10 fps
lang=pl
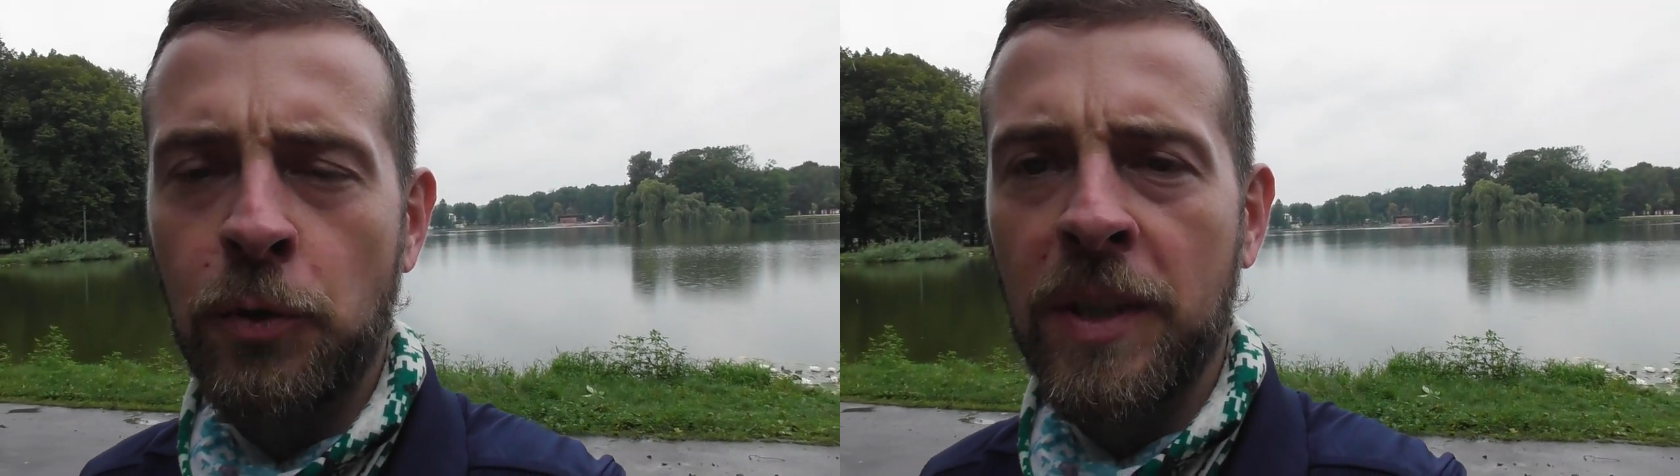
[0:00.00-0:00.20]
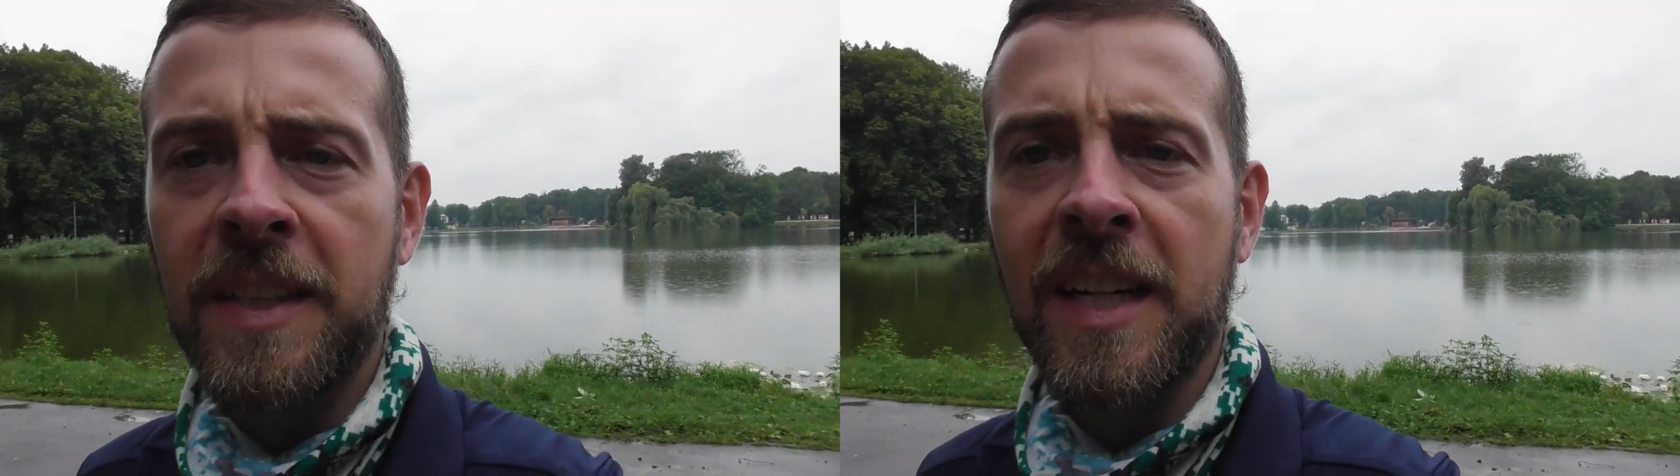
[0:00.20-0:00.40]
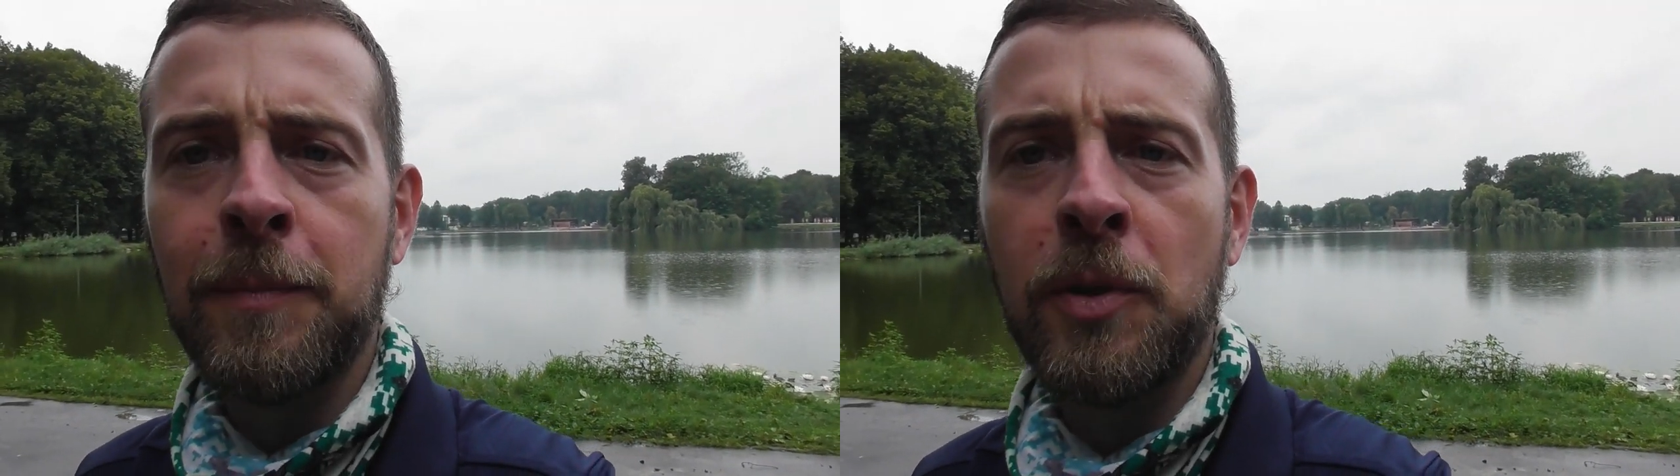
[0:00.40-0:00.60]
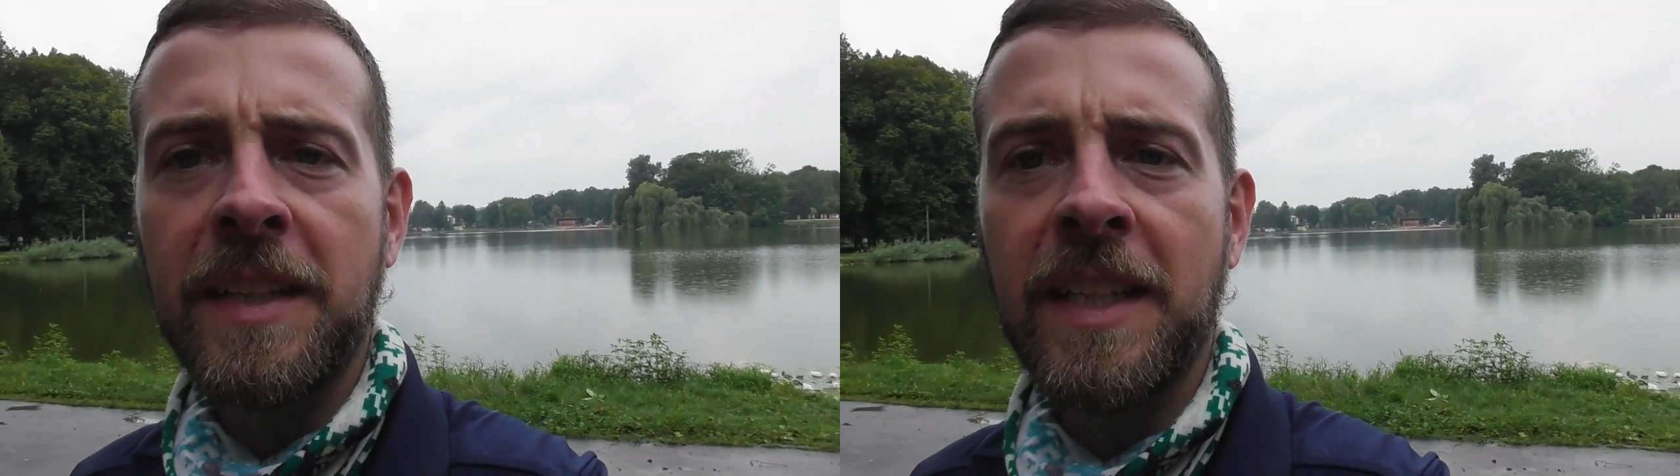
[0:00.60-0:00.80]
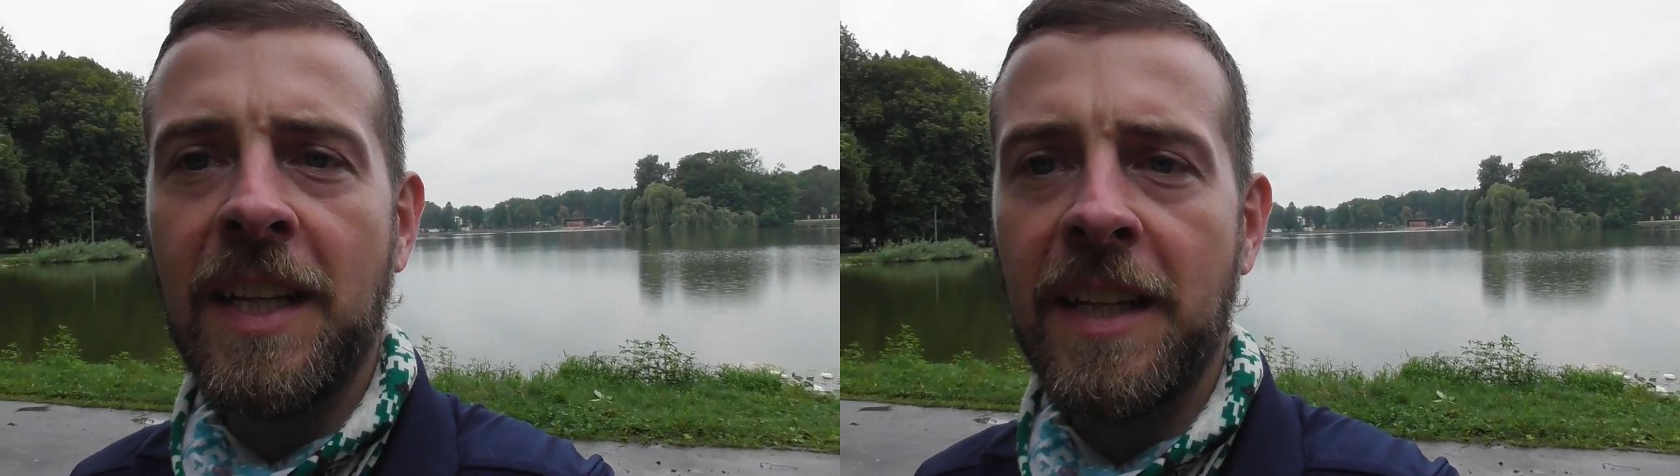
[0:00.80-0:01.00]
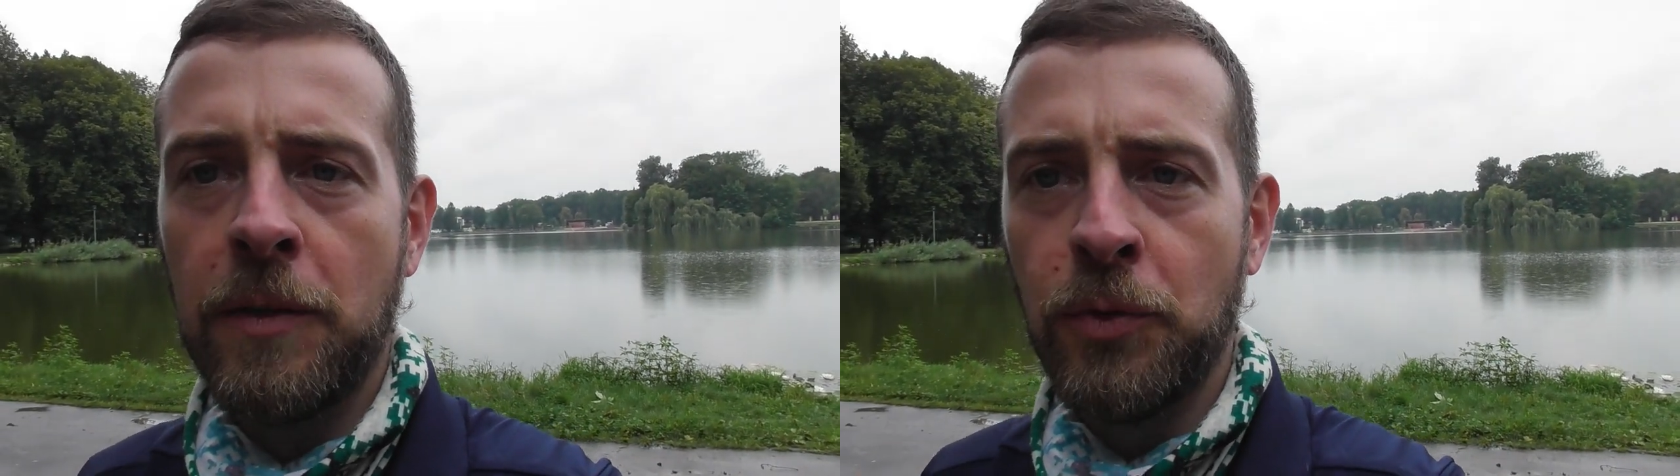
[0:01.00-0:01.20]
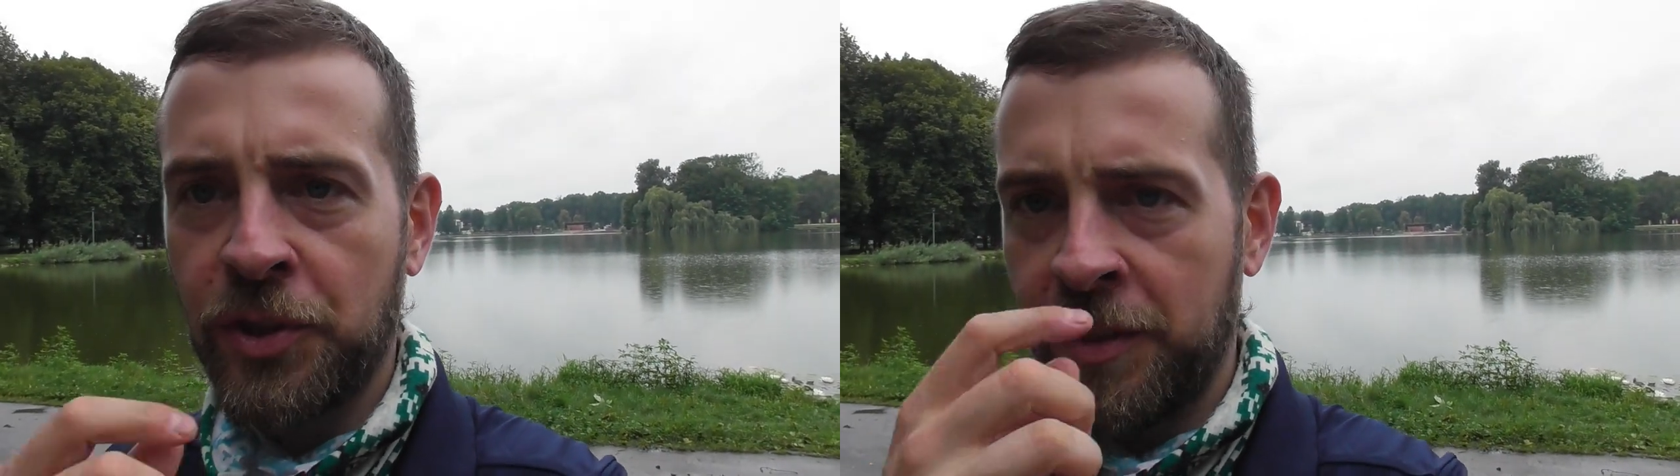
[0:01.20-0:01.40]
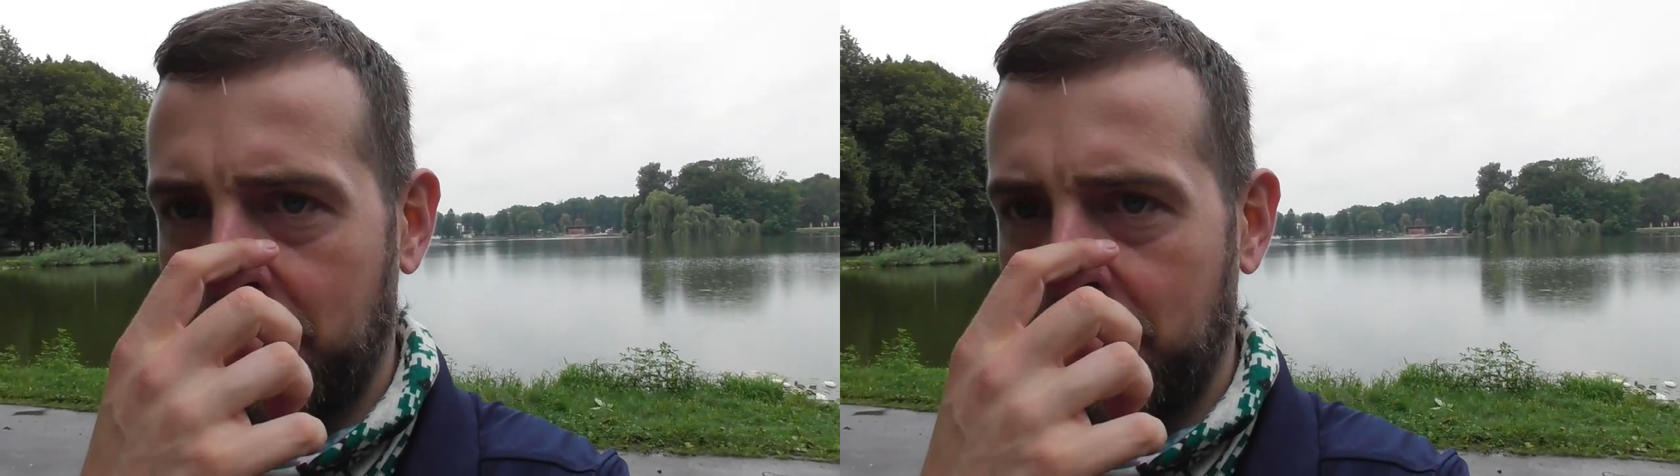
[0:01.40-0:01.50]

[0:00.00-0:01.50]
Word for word: Tutaj taka porada dla Januszy,